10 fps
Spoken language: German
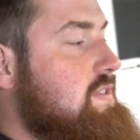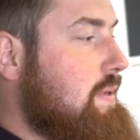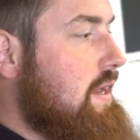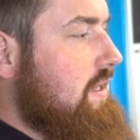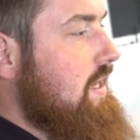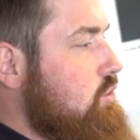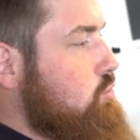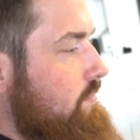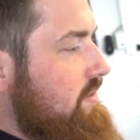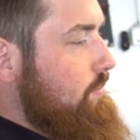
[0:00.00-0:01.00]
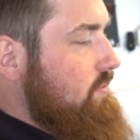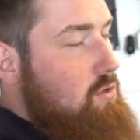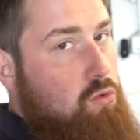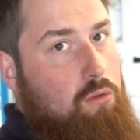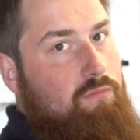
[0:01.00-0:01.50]
zwei, dreistufig, hier müssen
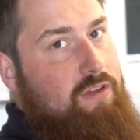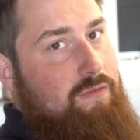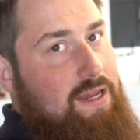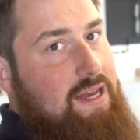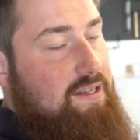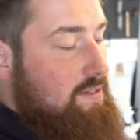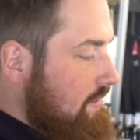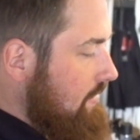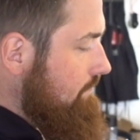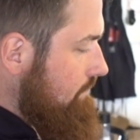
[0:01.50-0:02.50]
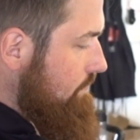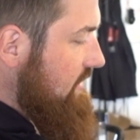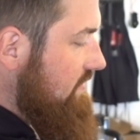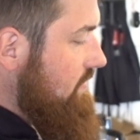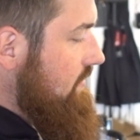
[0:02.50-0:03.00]
wir mal gucken, wie wir
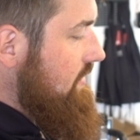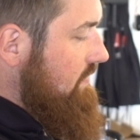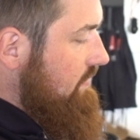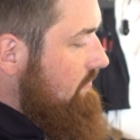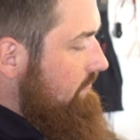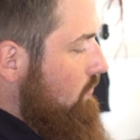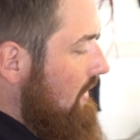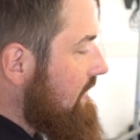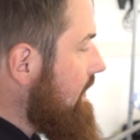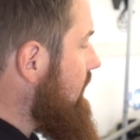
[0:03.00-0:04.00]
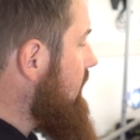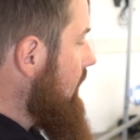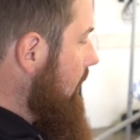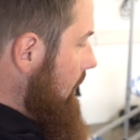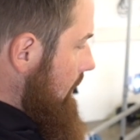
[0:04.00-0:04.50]
cutting-mäßig jetzt ähm, vorangehen.
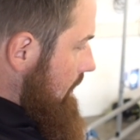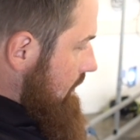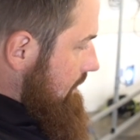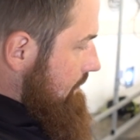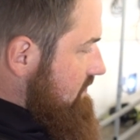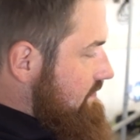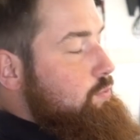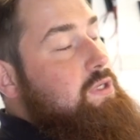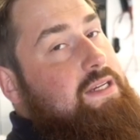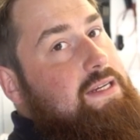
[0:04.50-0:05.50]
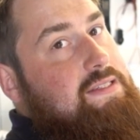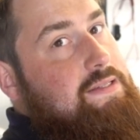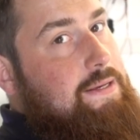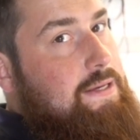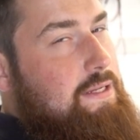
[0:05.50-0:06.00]
Ähm, würde
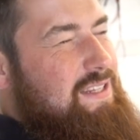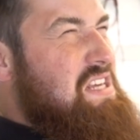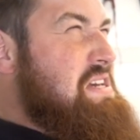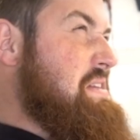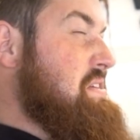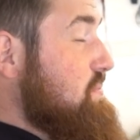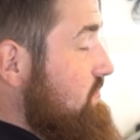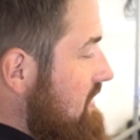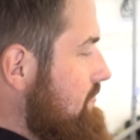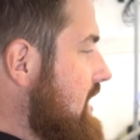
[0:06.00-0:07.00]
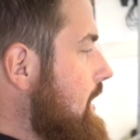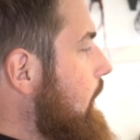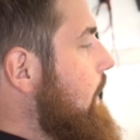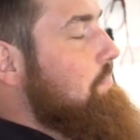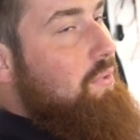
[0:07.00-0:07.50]
jetzt hier nicht unbedingt mehr
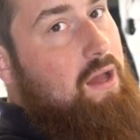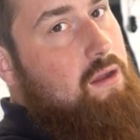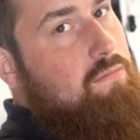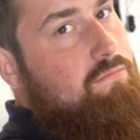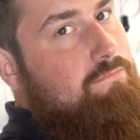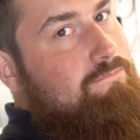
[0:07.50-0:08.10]
Lack abtragen,